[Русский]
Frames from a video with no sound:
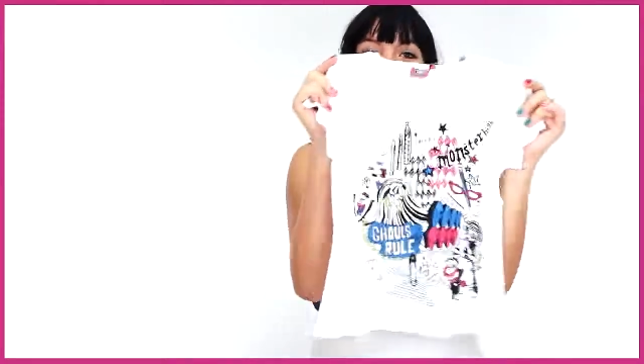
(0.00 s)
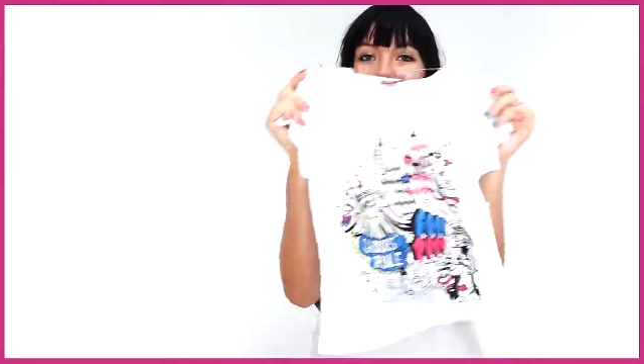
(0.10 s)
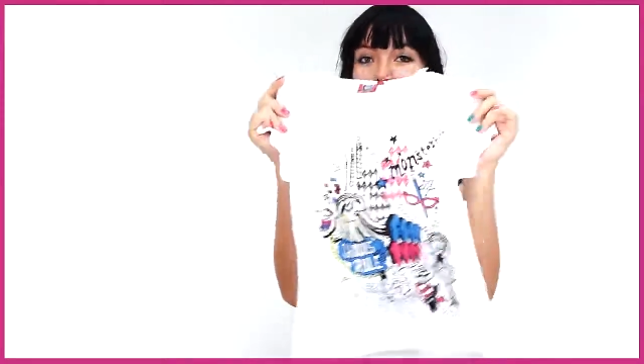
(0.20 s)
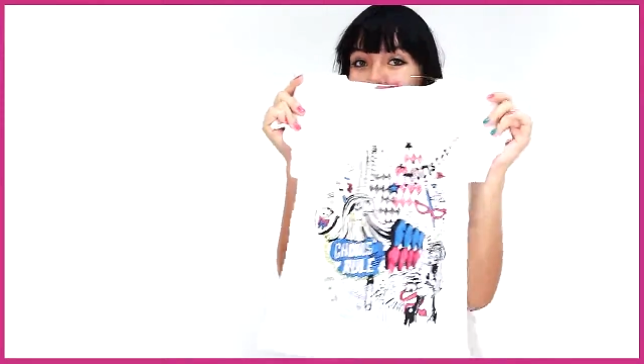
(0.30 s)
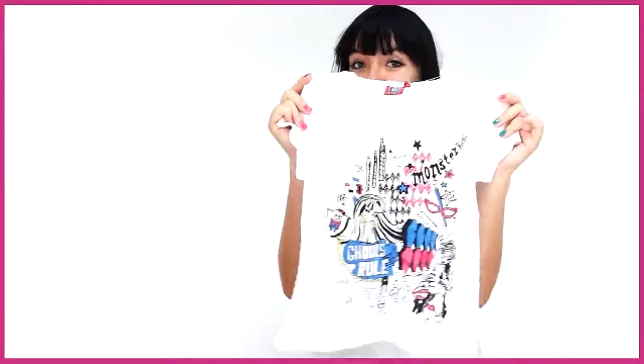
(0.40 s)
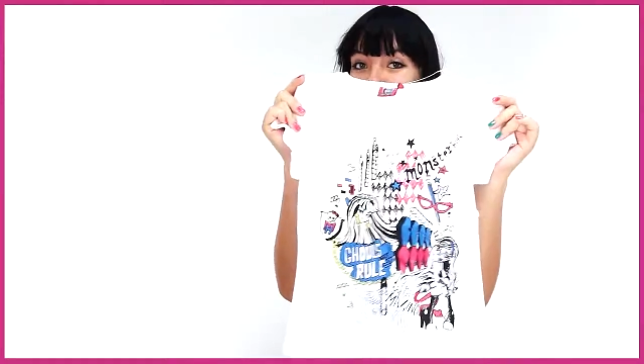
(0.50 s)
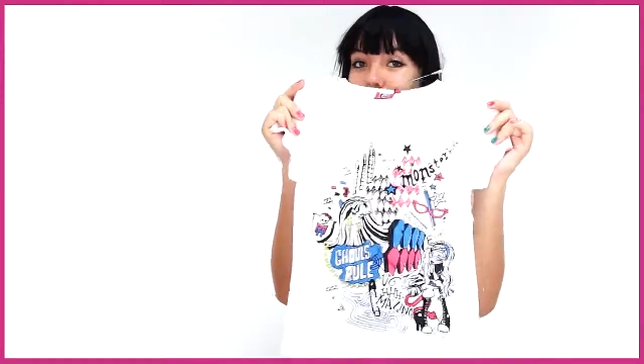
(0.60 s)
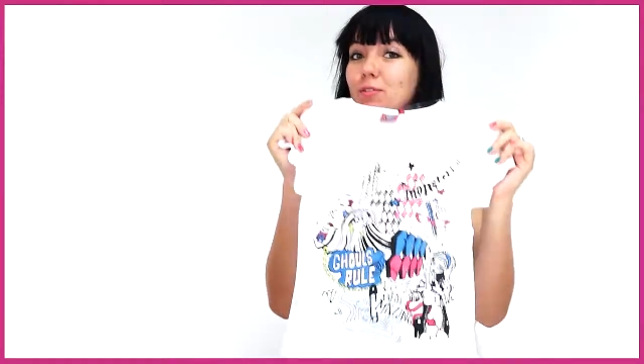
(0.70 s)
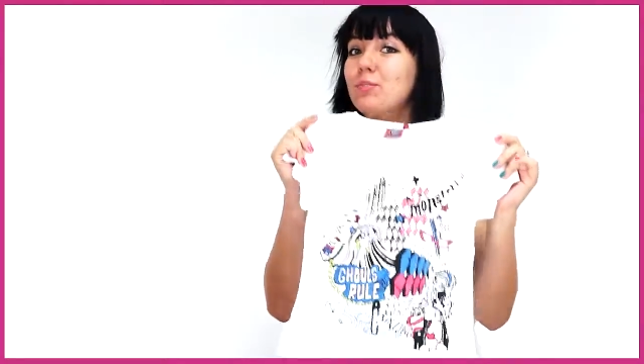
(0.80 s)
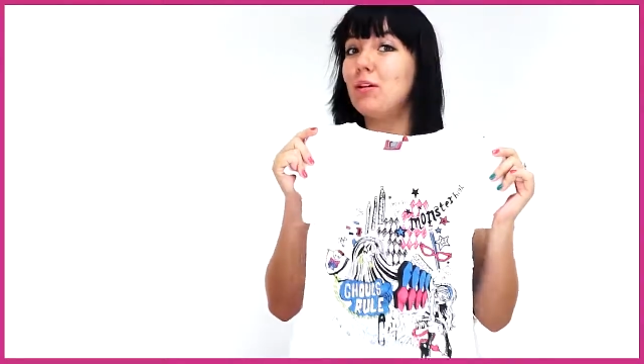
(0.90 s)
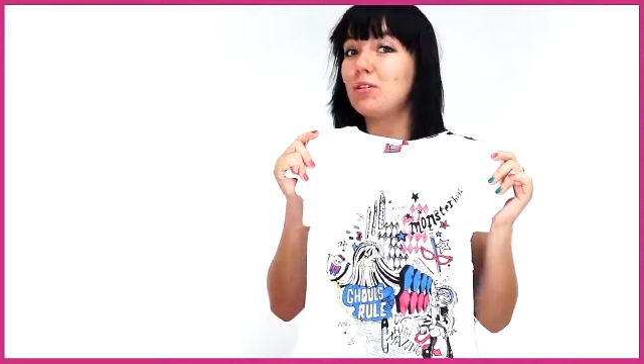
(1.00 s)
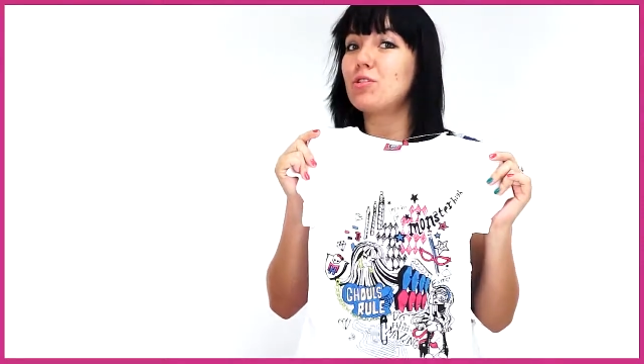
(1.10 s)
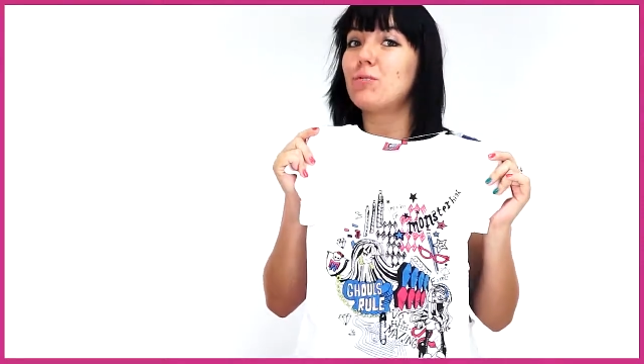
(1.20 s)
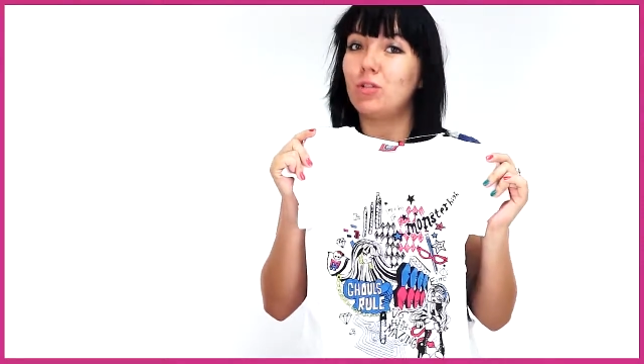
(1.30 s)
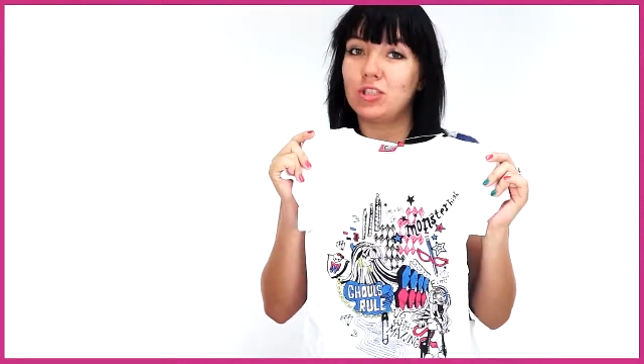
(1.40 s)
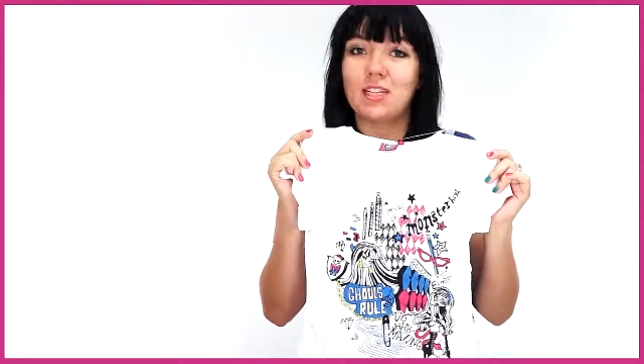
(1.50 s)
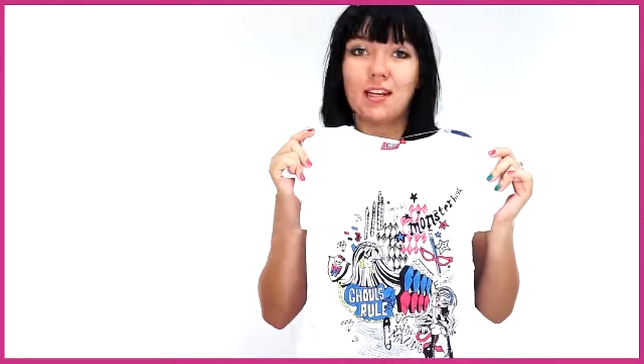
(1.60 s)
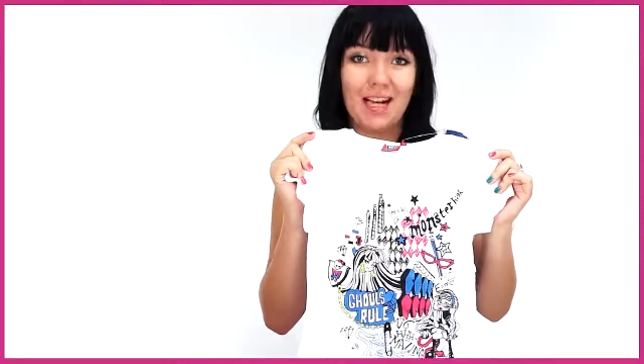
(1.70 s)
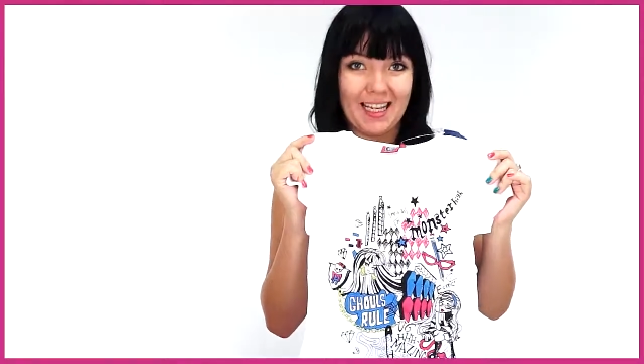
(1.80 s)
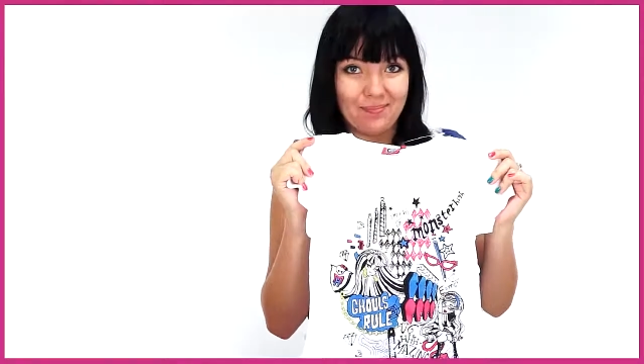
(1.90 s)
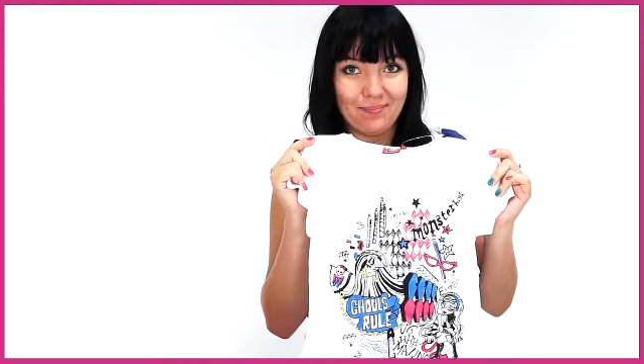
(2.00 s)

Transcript: вот такую вот замечательную футболочку Monster High.